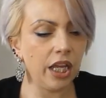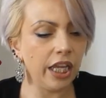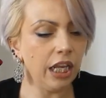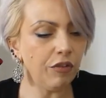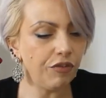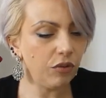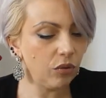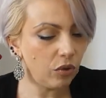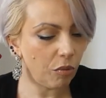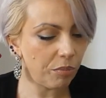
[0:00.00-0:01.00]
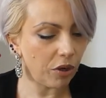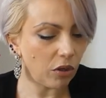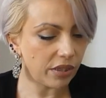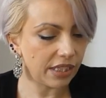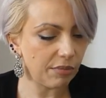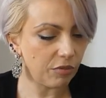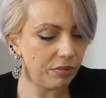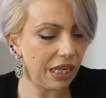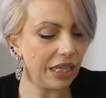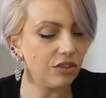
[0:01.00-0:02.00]
il futuro prossimo
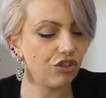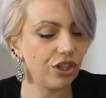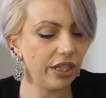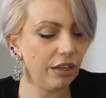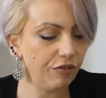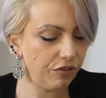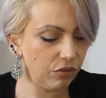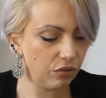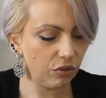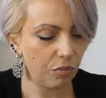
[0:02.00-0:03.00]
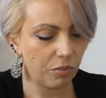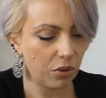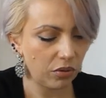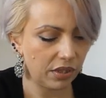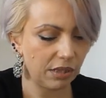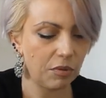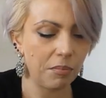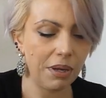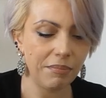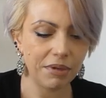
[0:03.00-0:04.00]
bilancia il futuro prossimo
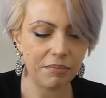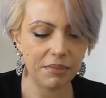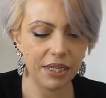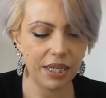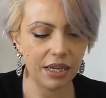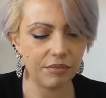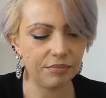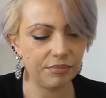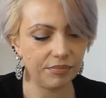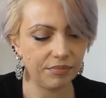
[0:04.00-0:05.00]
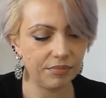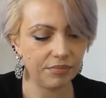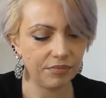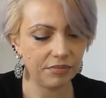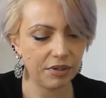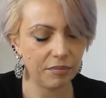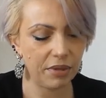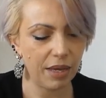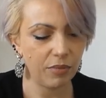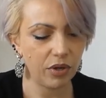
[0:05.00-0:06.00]
mamma mia
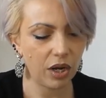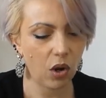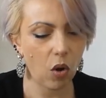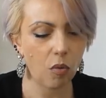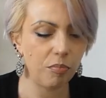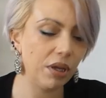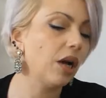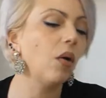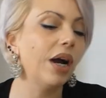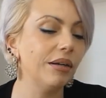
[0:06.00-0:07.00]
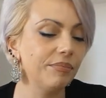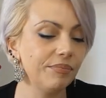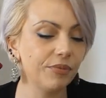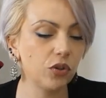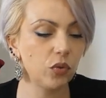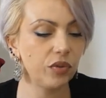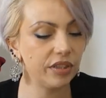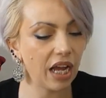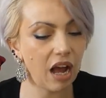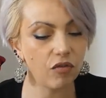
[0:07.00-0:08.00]
abbiamo una coppia qua sul
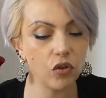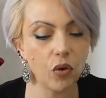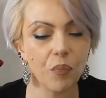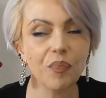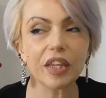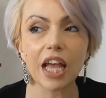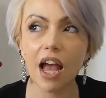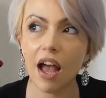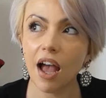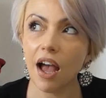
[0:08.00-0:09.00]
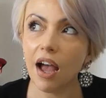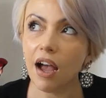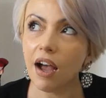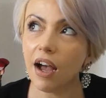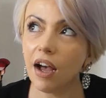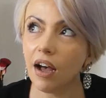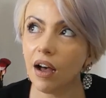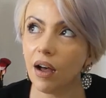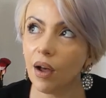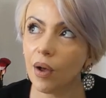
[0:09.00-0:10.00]
tavolo.
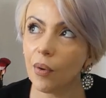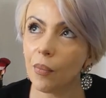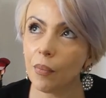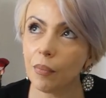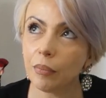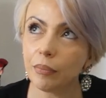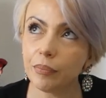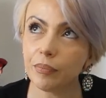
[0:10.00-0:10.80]
Um,